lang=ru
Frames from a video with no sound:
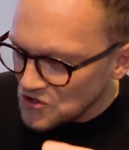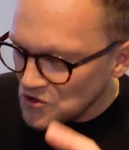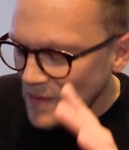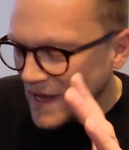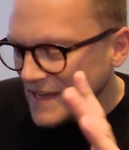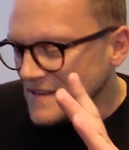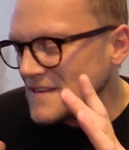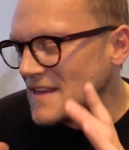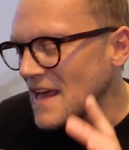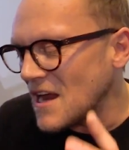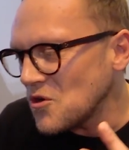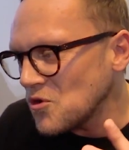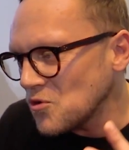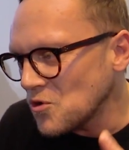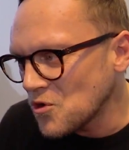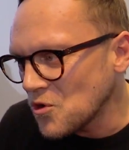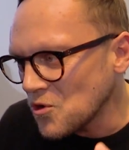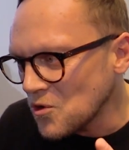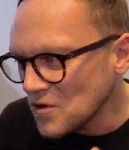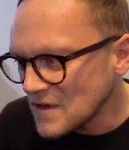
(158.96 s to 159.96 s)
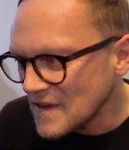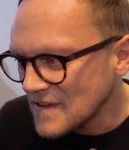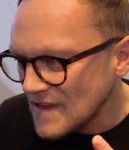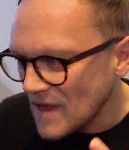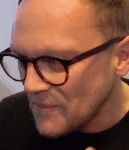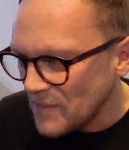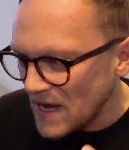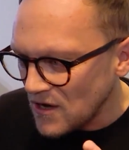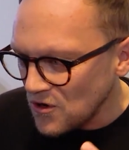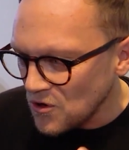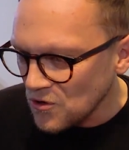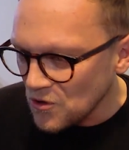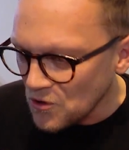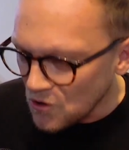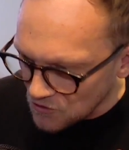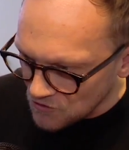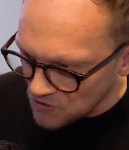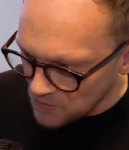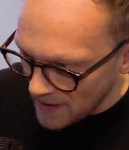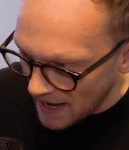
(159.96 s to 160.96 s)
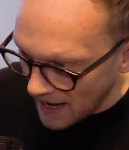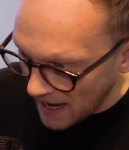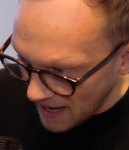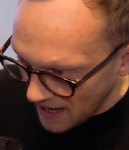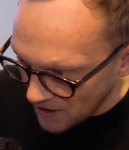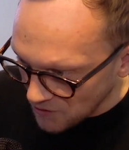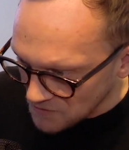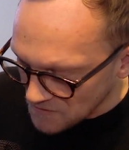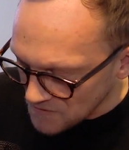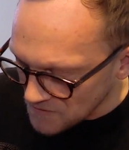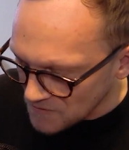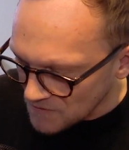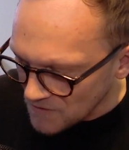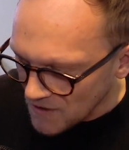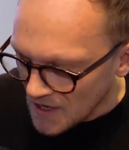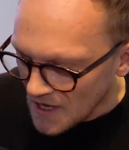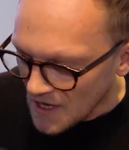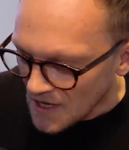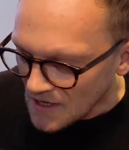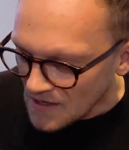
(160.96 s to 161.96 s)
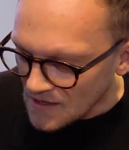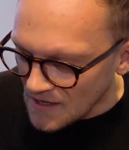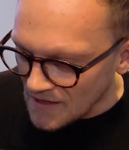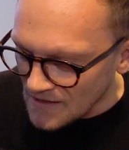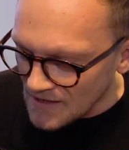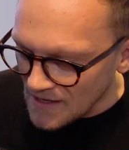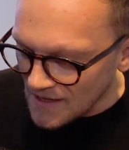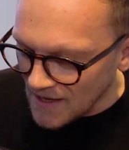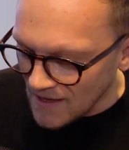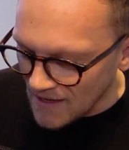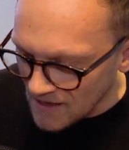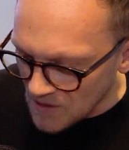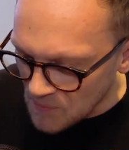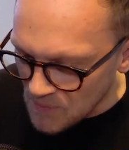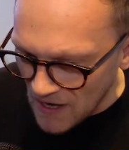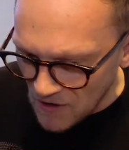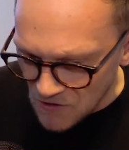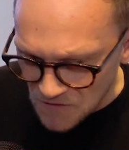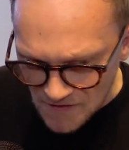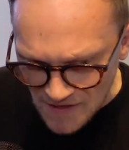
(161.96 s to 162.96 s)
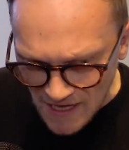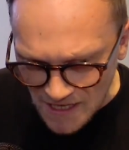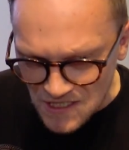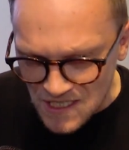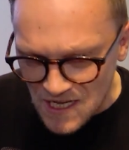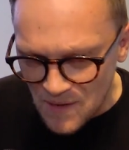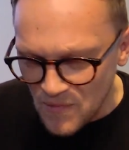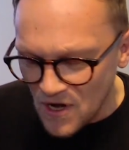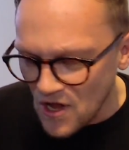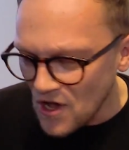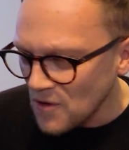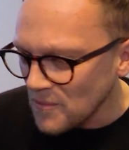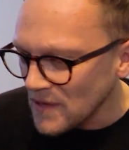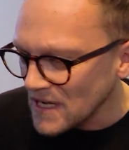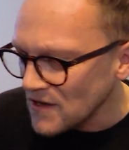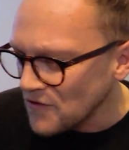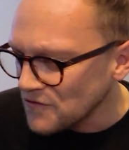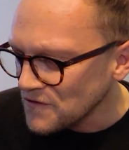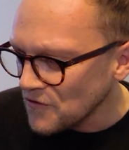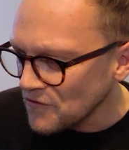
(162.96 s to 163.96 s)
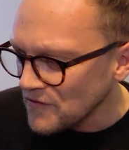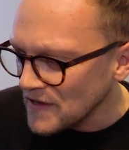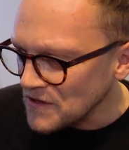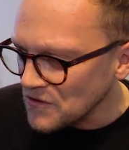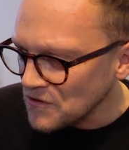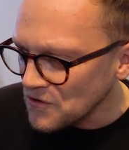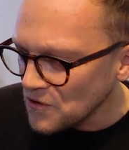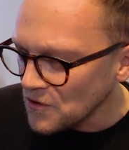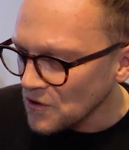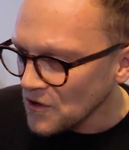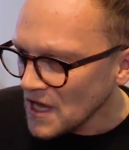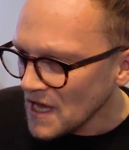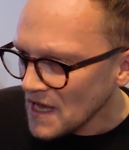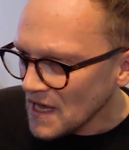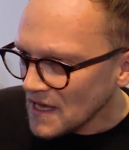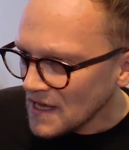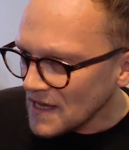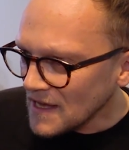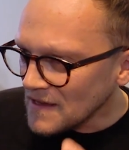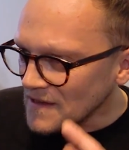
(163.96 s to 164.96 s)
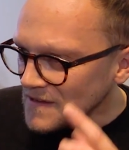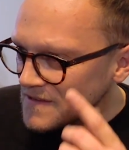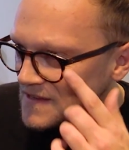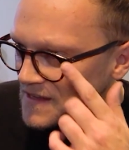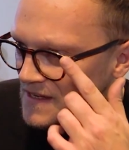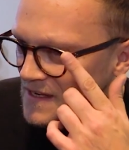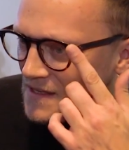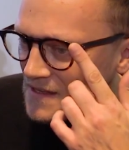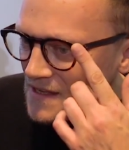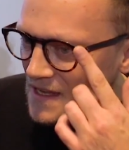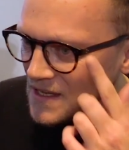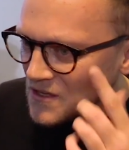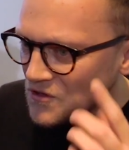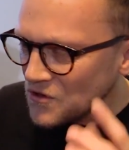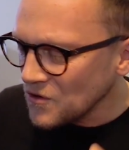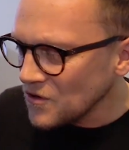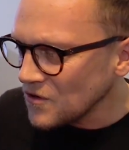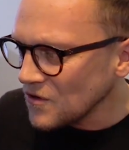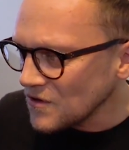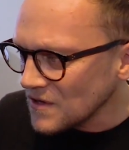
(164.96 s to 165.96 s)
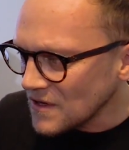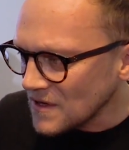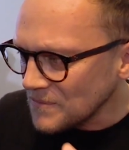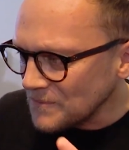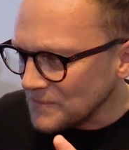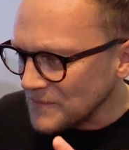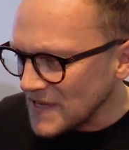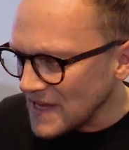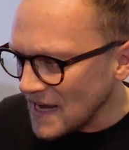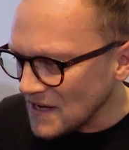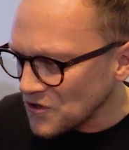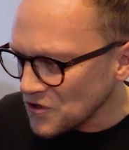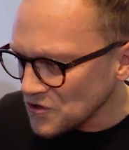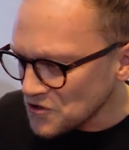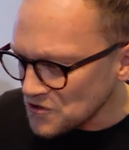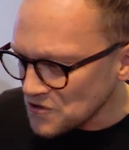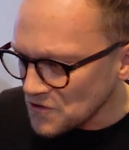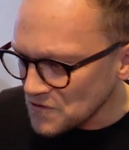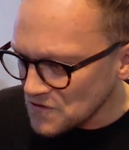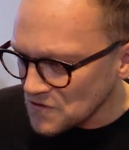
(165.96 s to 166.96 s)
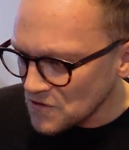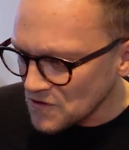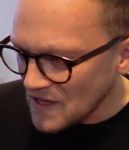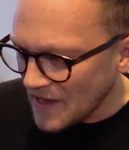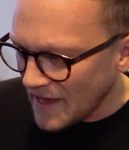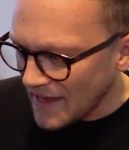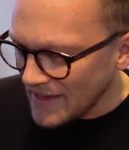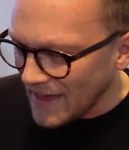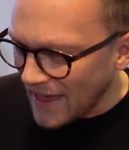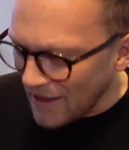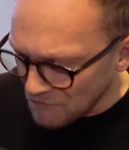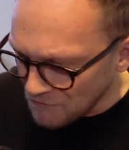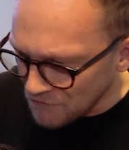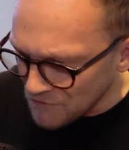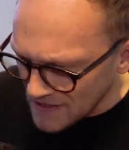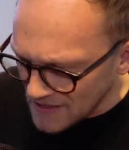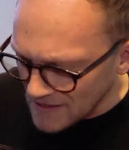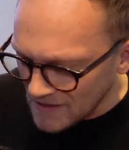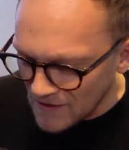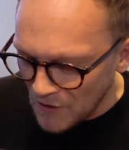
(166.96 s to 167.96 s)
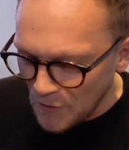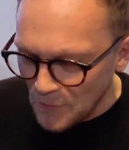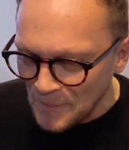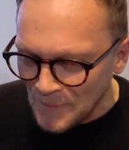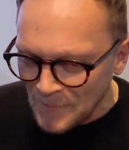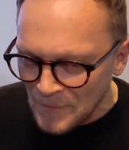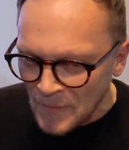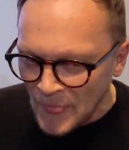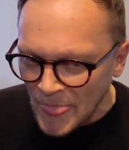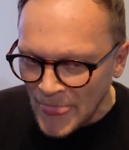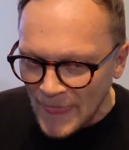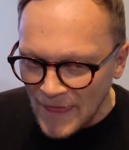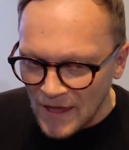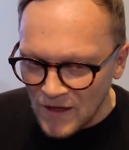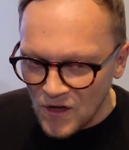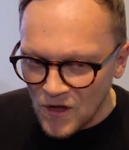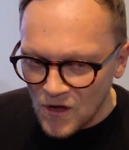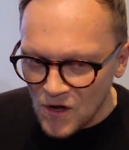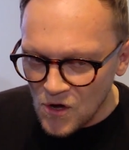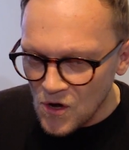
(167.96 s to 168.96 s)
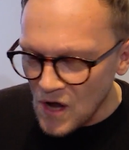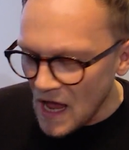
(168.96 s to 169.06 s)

Затем я решил поэкспериментировать с сочетанием противоположностей. Еще одним источником вдохновения стал логотип школы Баухаус, созданный в 1922 году.